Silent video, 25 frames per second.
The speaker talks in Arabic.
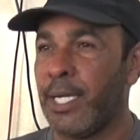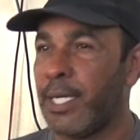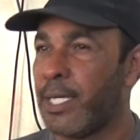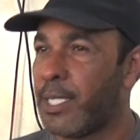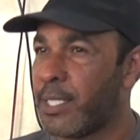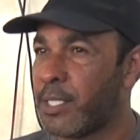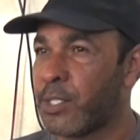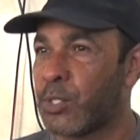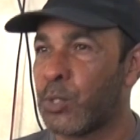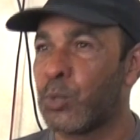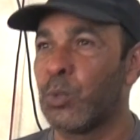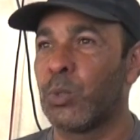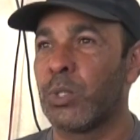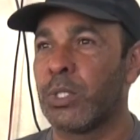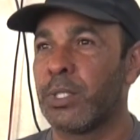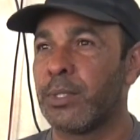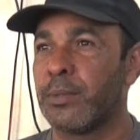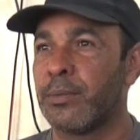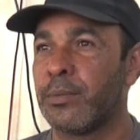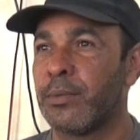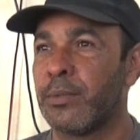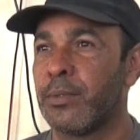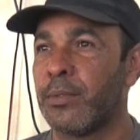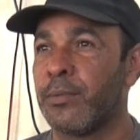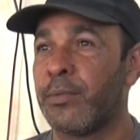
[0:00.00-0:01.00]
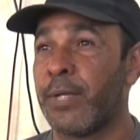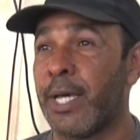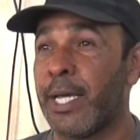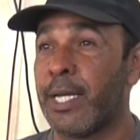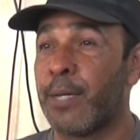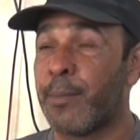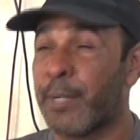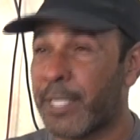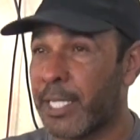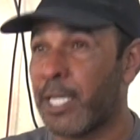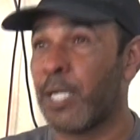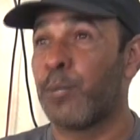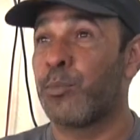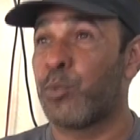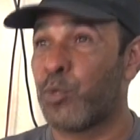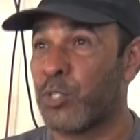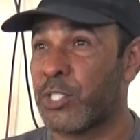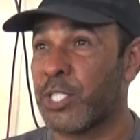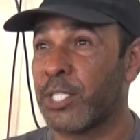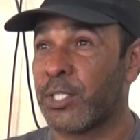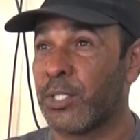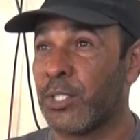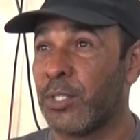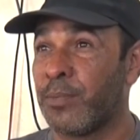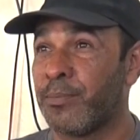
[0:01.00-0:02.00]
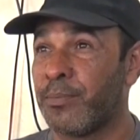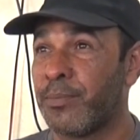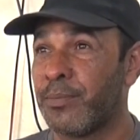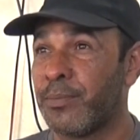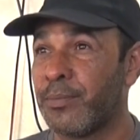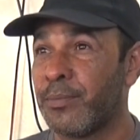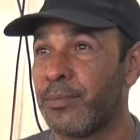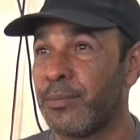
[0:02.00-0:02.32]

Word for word: على السوق فانا بدخل بوسطهم